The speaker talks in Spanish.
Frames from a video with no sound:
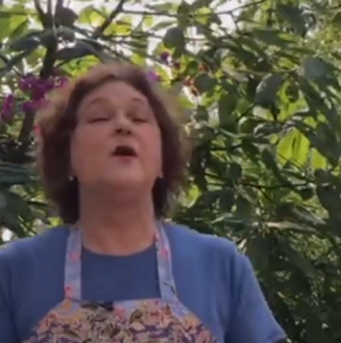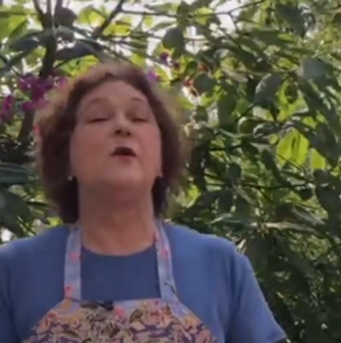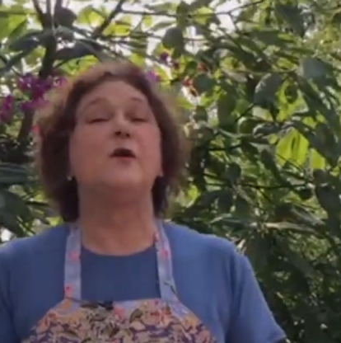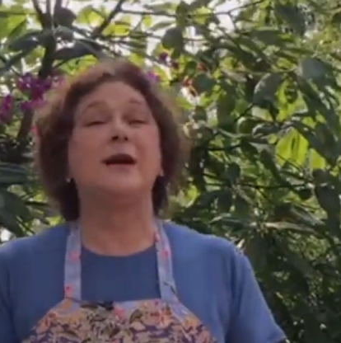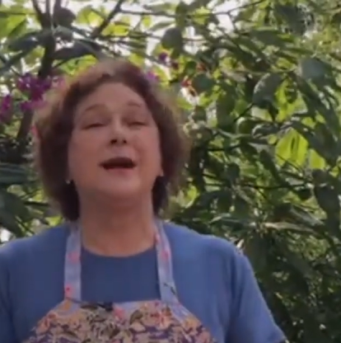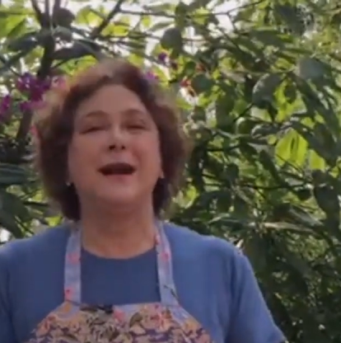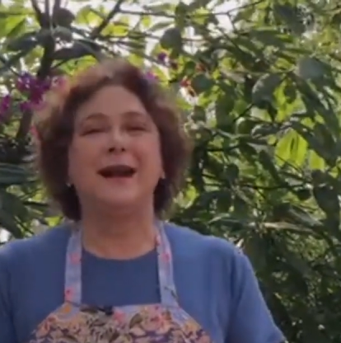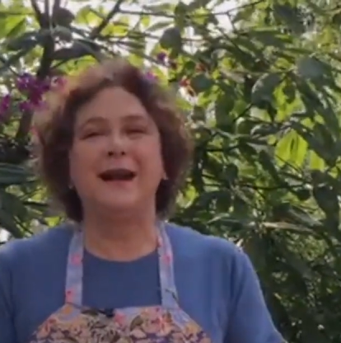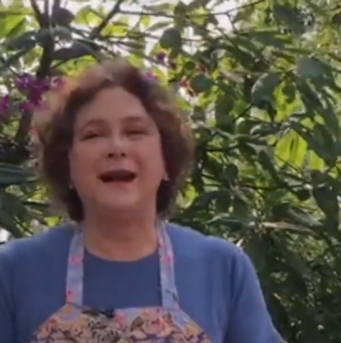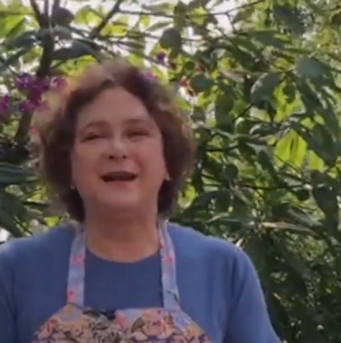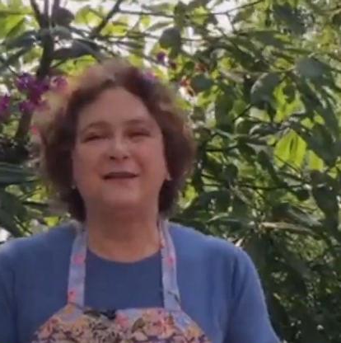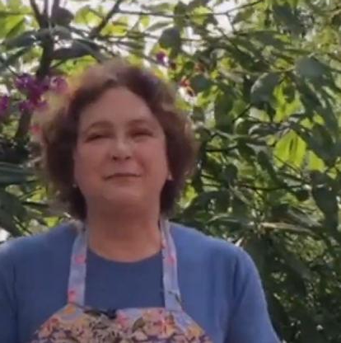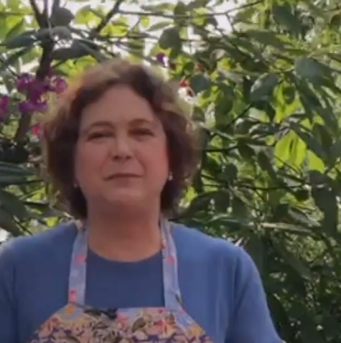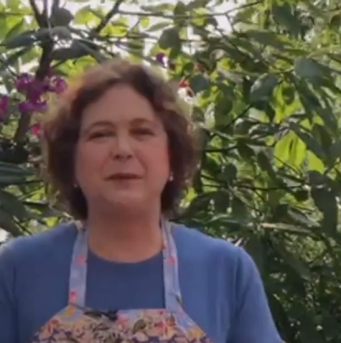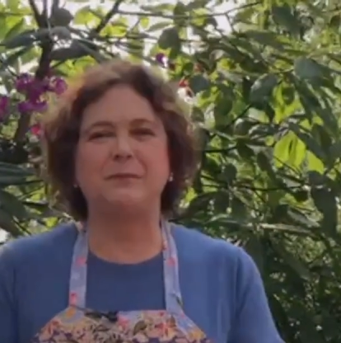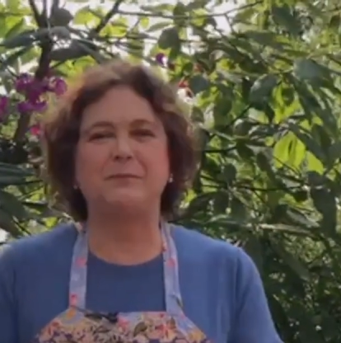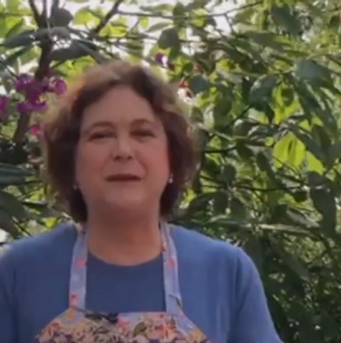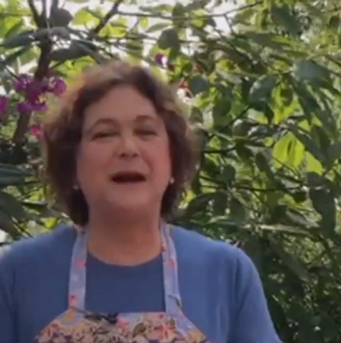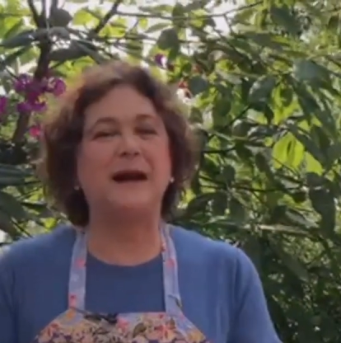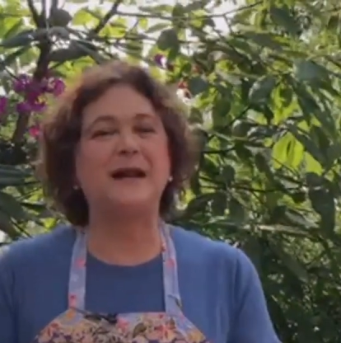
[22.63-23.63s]
Ojalá las
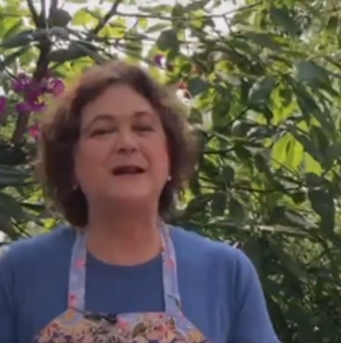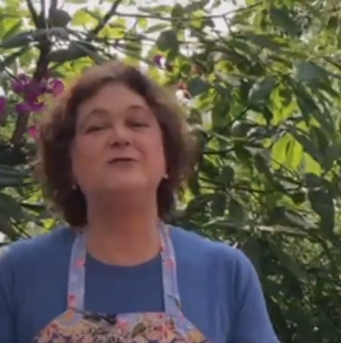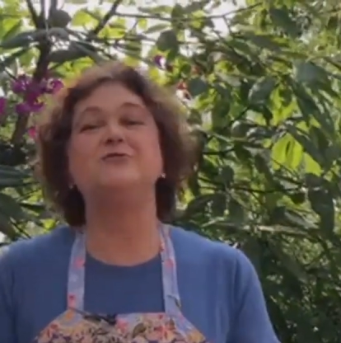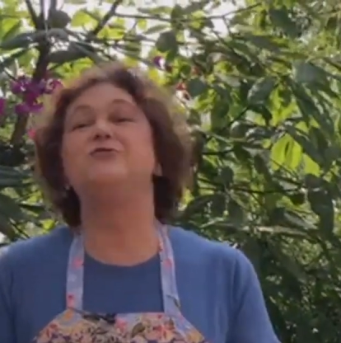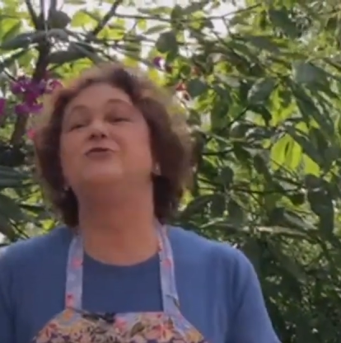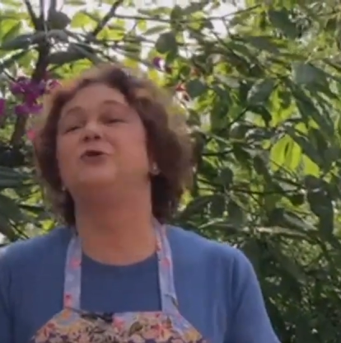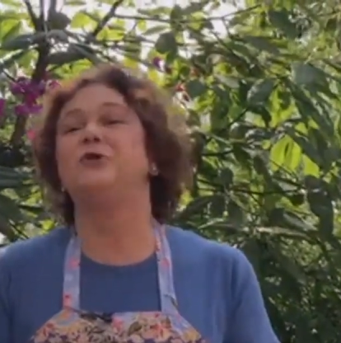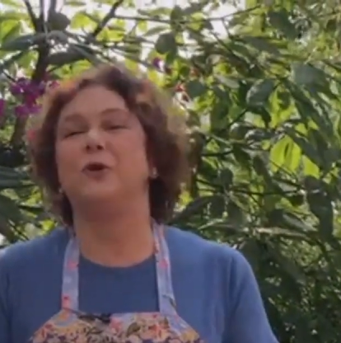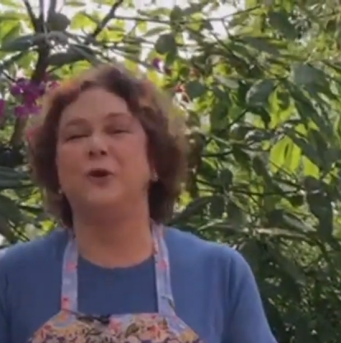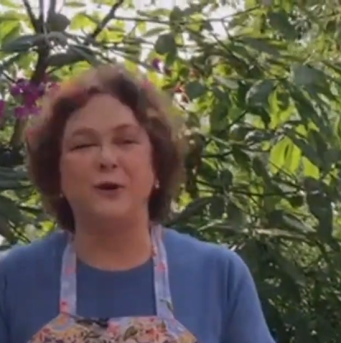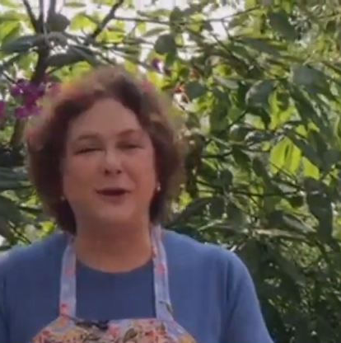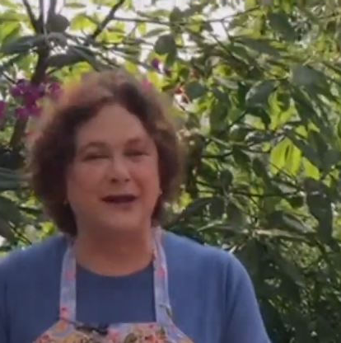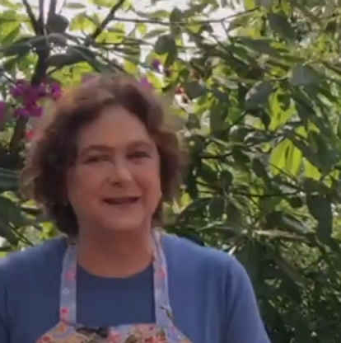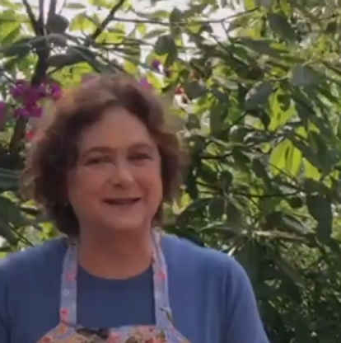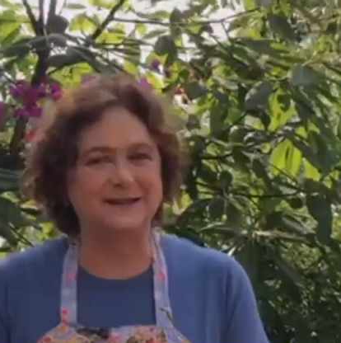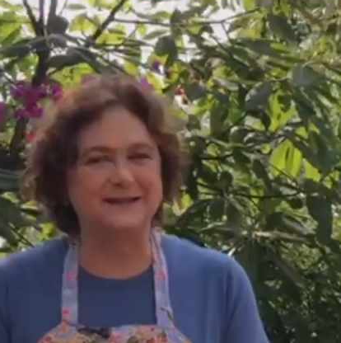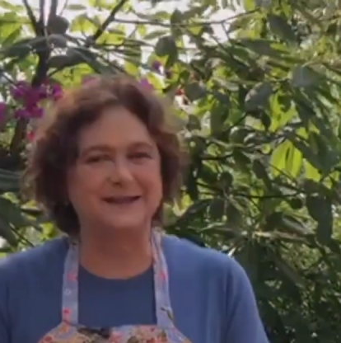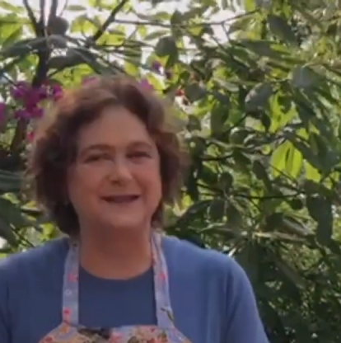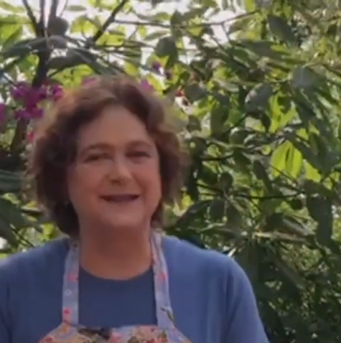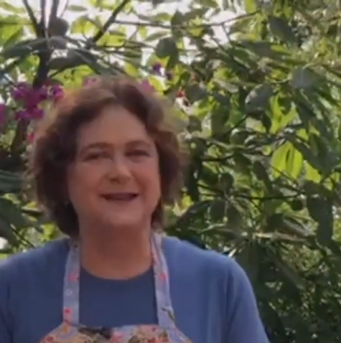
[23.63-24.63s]
preparen
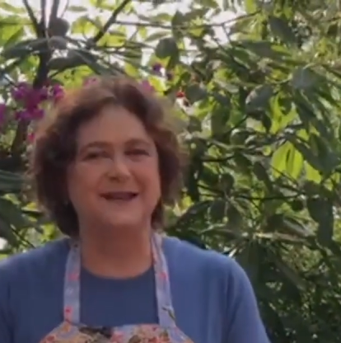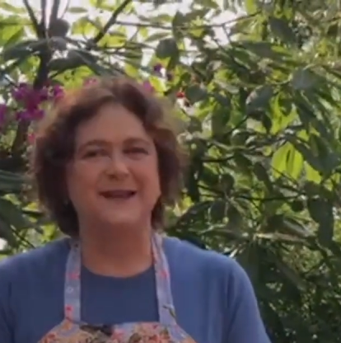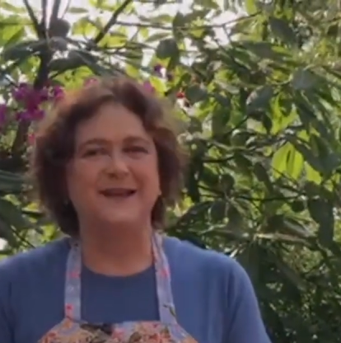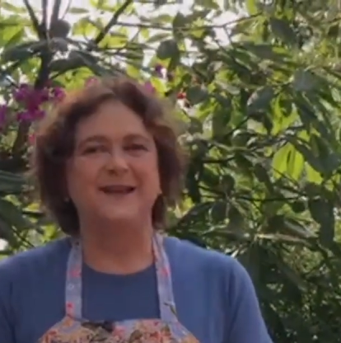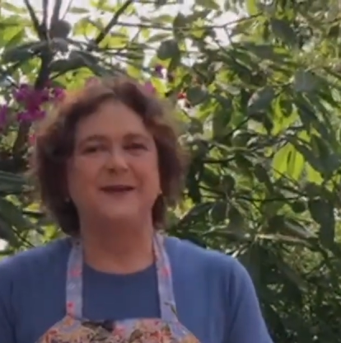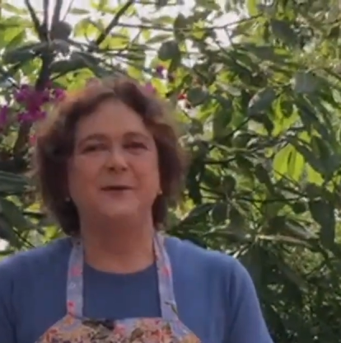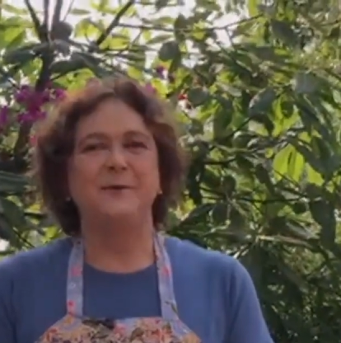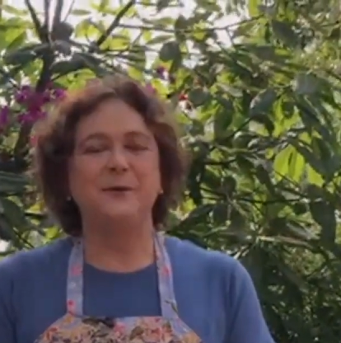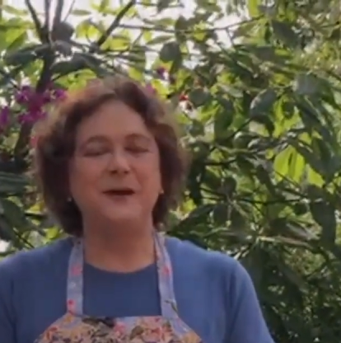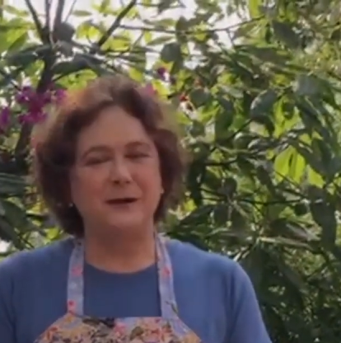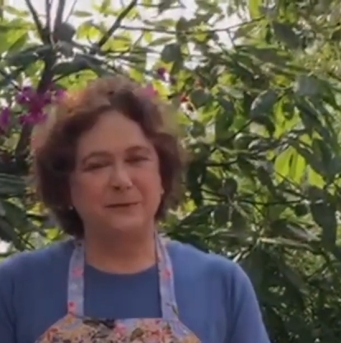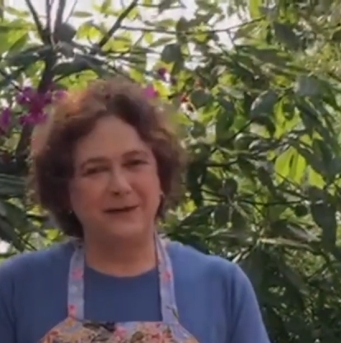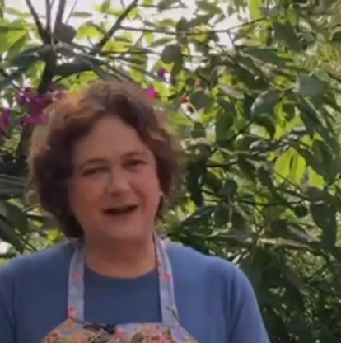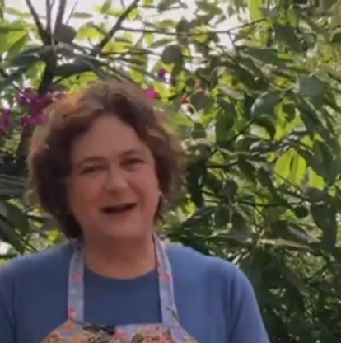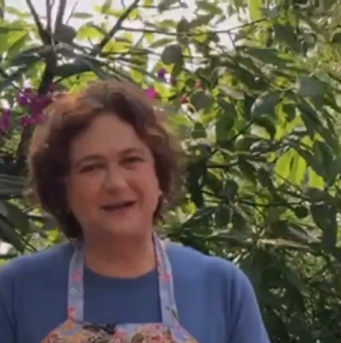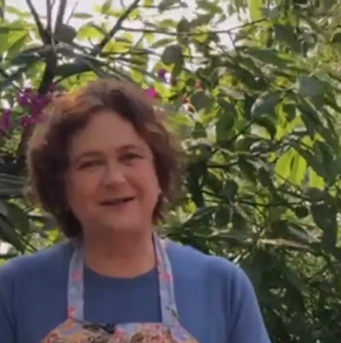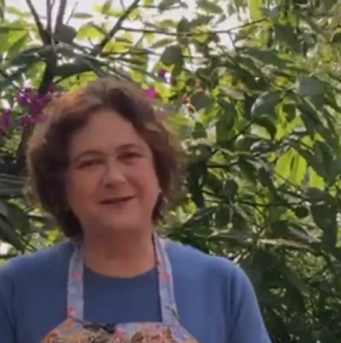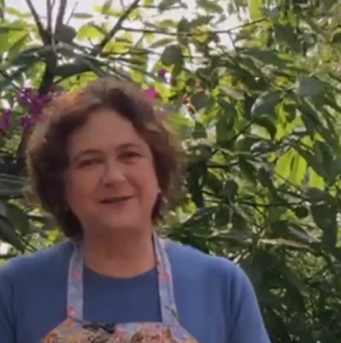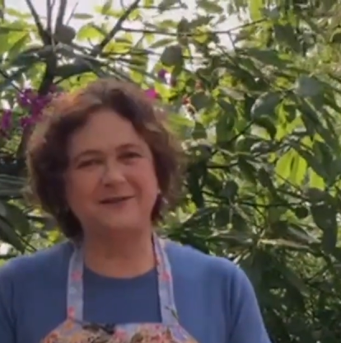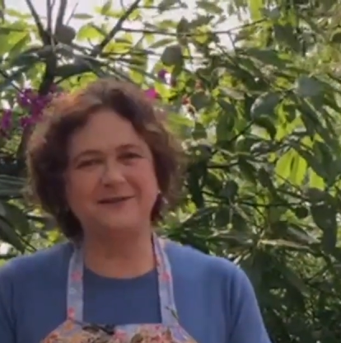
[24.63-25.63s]
todas. Un
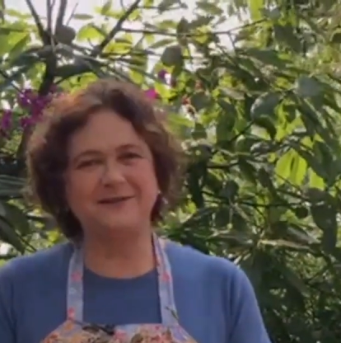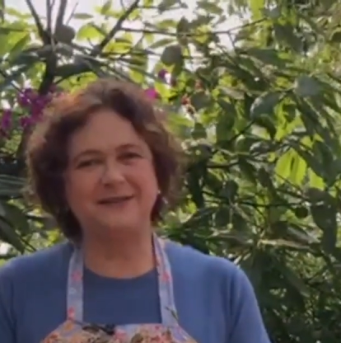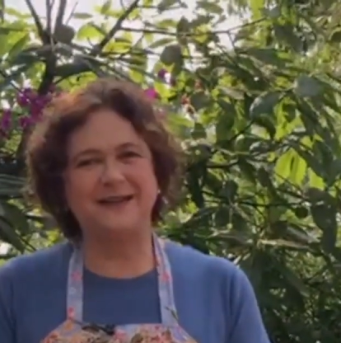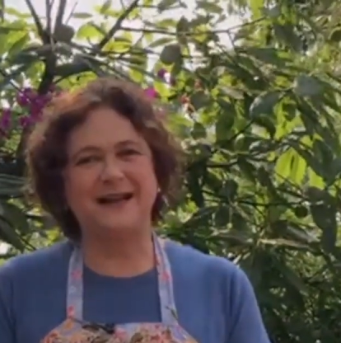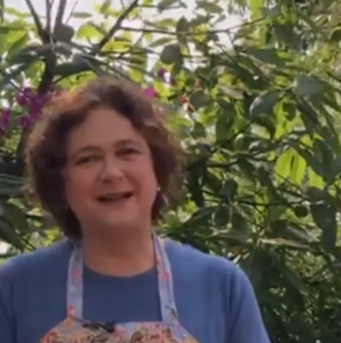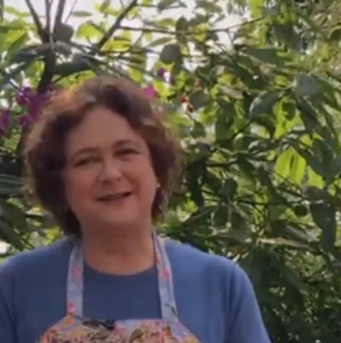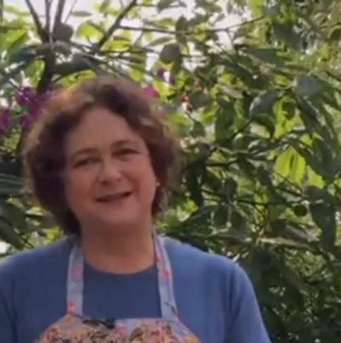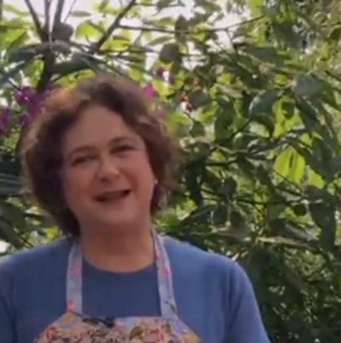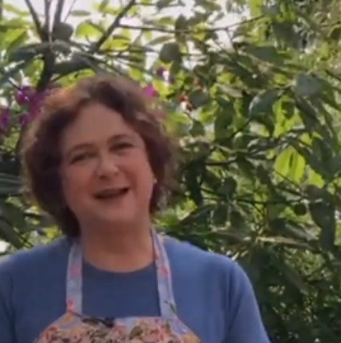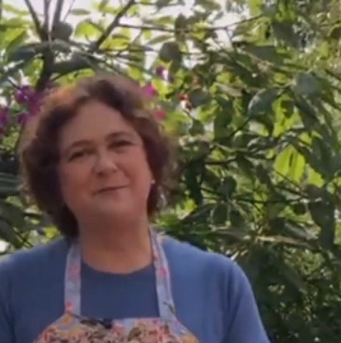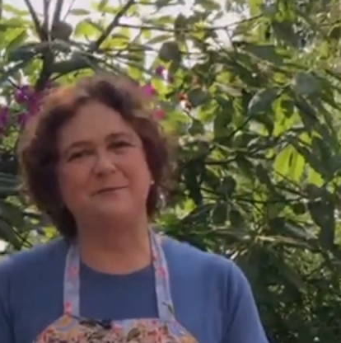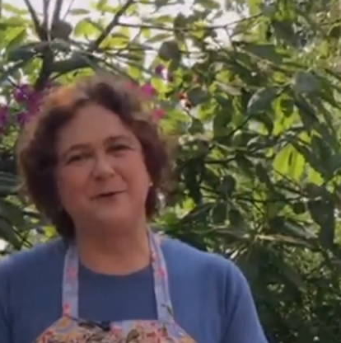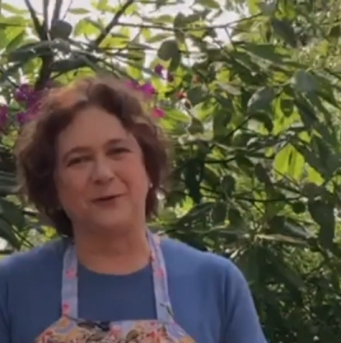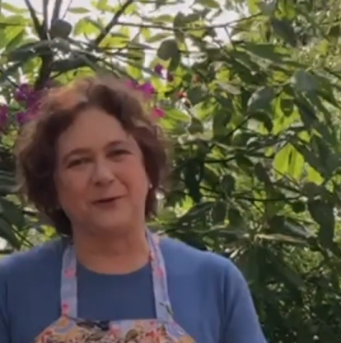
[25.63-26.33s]
abrazo, hasta la